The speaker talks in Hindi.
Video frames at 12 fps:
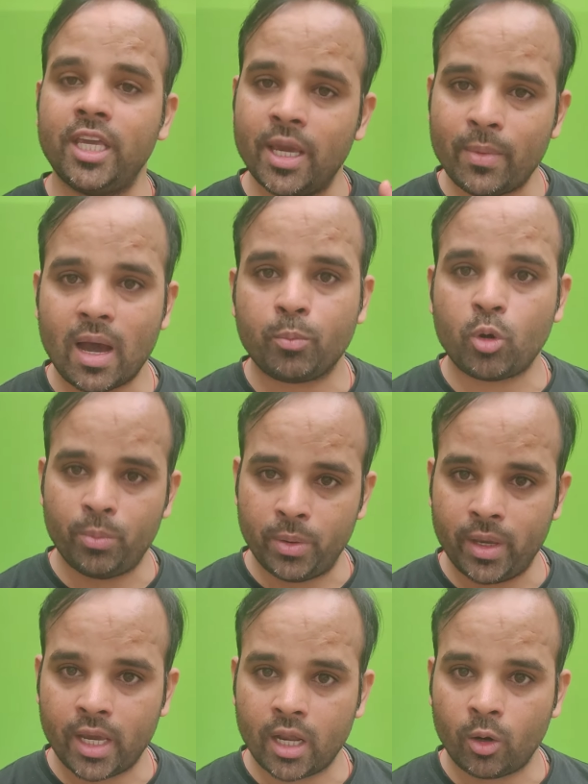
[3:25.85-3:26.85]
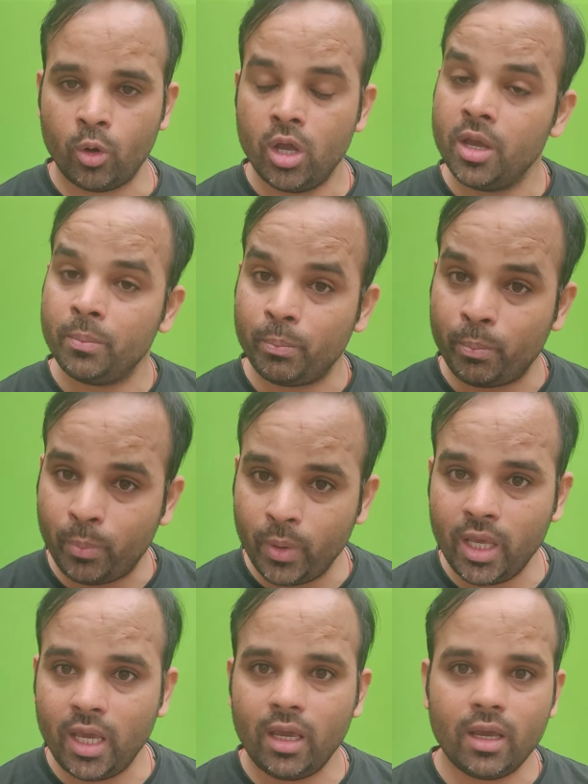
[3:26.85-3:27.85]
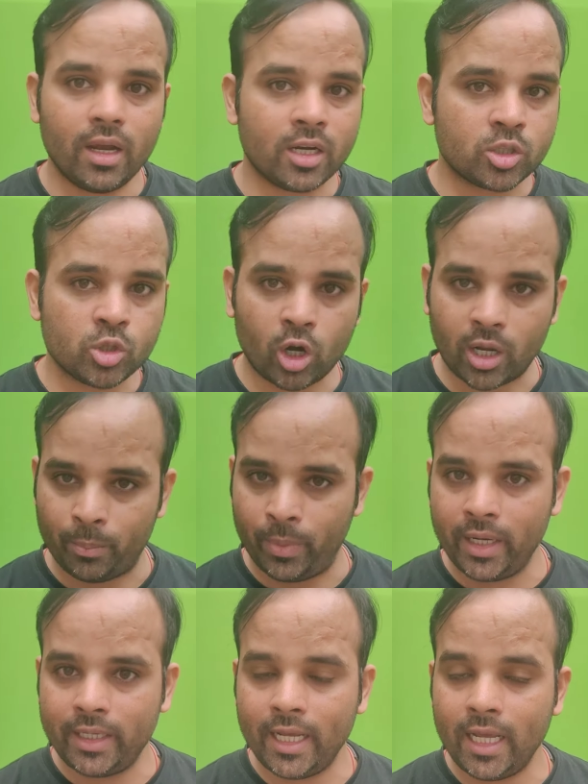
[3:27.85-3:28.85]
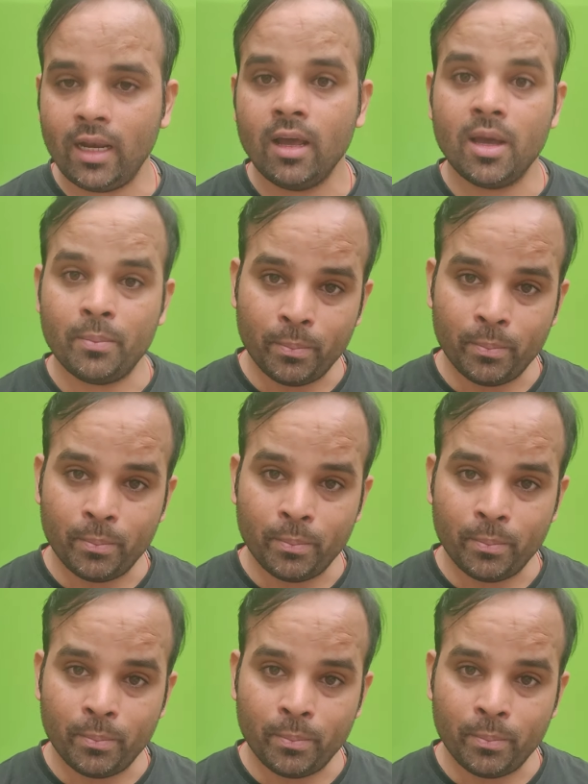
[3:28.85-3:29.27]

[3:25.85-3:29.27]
ये मैं आपको अभी भी कह रहा हूँ प्री इट्स नॉट अ बिग डील